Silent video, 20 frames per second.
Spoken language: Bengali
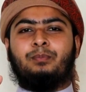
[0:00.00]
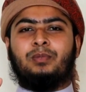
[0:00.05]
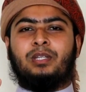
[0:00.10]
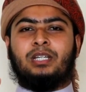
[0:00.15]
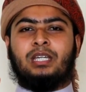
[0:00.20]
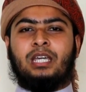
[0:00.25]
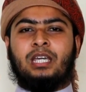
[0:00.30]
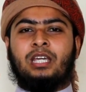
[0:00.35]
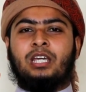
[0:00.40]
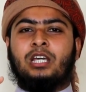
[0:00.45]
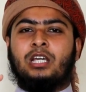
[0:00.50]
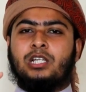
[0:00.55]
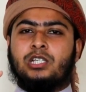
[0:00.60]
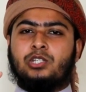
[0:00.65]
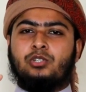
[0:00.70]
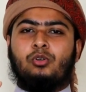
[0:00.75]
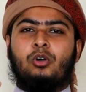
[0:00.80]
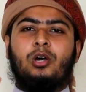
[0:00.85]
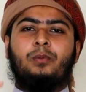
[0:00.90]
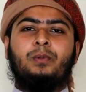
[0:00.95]
আপনাকে
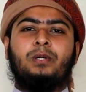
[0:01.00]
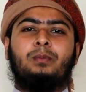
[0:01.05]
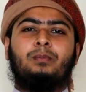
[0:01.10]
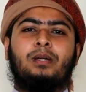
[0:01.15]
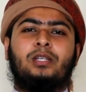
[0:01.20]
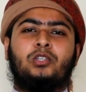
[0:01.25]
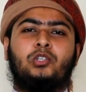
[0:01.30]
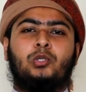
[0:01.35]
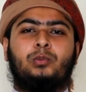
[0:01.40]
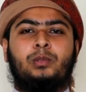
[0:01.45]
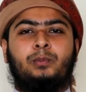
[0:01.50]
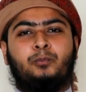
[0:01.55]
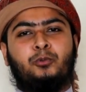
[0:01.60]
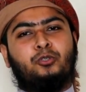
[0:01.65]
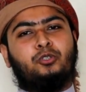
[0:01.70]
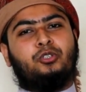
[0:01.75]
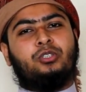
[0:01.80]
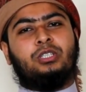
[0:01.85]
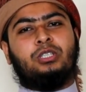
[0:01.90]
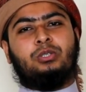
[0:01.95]
সবের মাধ্যমে
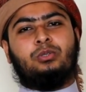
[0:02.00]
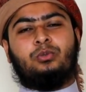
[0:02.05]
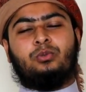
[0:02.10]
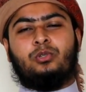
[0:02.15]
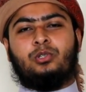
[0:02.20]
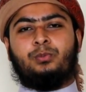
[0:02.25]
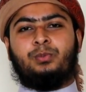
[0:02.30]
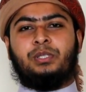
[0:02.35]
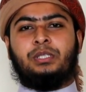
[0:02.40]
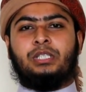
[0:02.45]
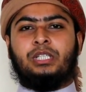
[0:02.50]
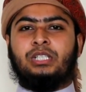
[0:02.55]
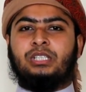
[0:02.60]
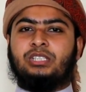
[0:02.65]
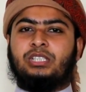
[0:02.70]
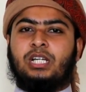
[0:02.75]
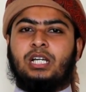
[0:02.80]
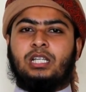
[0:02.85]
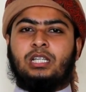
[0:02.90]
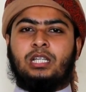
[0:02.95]
পুরস্কৃত করবেন
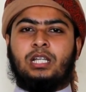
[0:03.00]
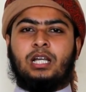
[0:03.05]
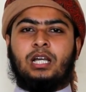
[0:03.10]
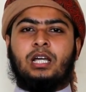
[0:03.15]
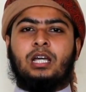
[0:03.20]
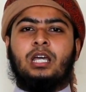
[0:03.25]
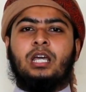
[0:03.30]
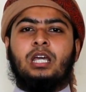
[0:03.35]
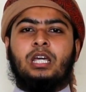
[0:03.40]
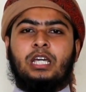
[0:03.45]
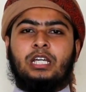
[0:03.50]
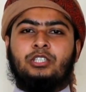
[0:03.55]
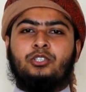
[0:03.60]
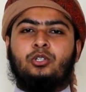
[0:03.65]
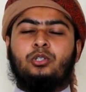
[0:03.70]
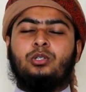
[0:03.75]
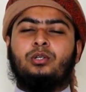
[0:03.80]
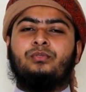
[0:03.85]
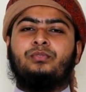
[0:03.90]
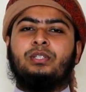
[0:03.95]
ইনশাআল্লাহ
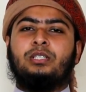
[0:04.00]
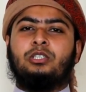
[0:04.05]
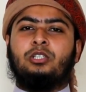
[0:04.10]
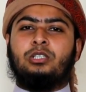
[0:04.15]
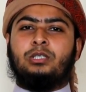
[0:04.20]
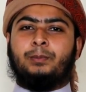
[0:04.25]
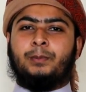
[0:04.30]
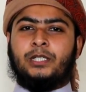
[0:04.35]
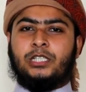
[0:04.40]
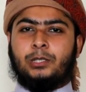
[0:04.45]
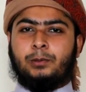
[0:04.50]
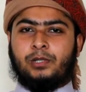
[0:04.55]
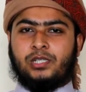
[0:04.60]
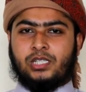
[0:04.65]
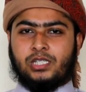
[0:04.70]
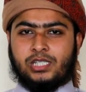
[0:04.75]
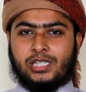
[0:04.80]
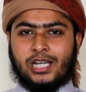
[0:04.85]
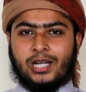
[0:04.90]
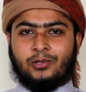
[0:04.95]
এজন্য ভিডিওটি বেশি
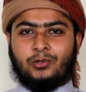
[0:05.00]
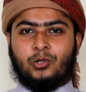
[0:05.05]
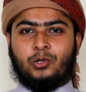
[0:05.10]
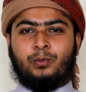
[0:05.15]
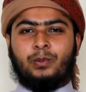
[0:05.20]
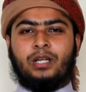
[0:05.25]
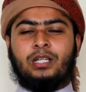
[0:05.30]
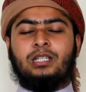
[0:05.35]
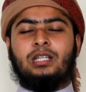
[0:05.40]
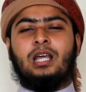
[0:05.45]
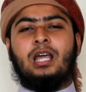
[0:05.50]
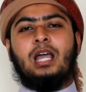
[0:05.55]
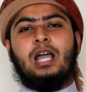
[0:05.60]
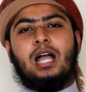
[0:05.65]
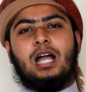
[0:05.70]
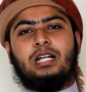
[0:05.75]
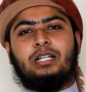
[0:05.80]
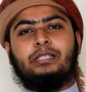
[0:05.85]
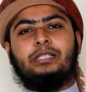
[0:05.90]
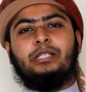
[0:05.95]
বেশি শেয়ার করবেন
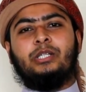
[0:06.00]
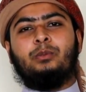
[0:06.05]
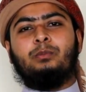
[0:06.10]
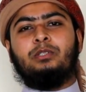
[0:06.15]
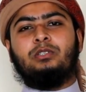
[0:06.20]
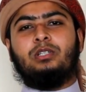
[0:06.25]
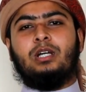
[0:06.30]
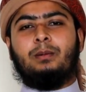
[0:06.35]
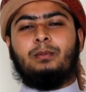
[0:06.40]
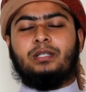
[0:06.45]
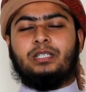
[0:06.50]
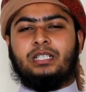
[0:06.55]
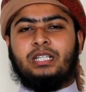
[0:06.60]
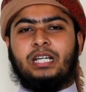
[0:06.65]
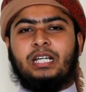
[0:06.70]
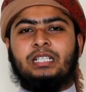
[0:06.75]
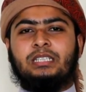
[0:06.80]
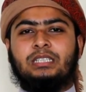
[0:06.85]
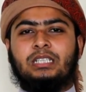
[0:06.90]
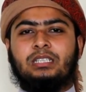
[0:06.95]
আর নিয়মিত আমাদের
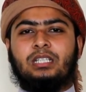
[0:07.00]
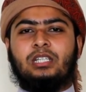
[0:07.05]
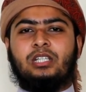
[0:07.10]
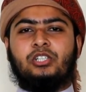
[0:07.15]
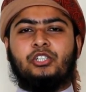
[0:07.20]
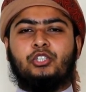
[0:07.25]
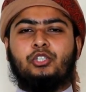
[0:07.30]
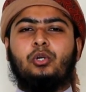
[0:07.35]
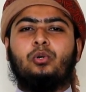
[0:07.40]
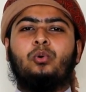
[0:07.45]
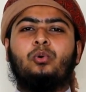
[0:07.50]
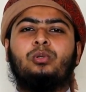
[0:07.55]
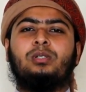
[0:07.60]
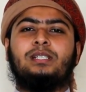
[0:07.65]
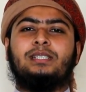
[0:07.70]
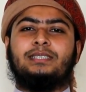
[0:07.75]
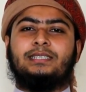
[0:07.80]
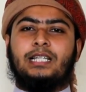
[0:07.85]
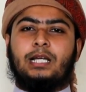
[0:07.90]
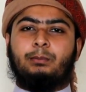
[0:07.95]
এই চ্যানেলের সকল
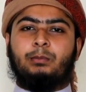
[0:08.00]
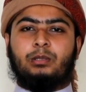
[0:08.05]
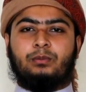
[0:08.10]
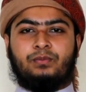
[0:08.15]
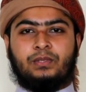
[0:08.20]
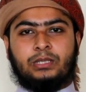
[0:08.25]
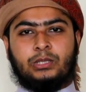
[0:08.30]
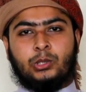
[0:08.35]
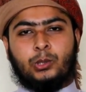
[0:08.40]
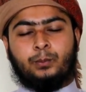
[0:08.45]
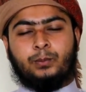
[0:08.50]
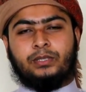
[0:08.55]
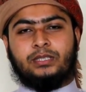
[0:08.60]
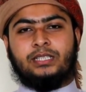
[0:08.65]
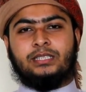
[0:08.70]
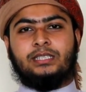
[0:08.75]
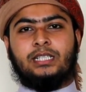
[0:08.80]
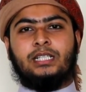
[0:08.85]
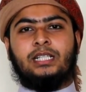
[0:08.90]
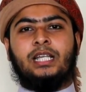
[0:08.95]
ইসলামিক ভিডিও
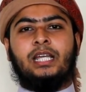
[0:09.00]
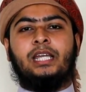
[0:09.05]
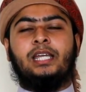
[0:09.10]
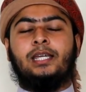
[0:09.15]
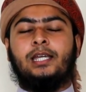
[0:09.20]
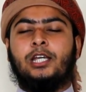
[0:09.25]
পেতে চাইলে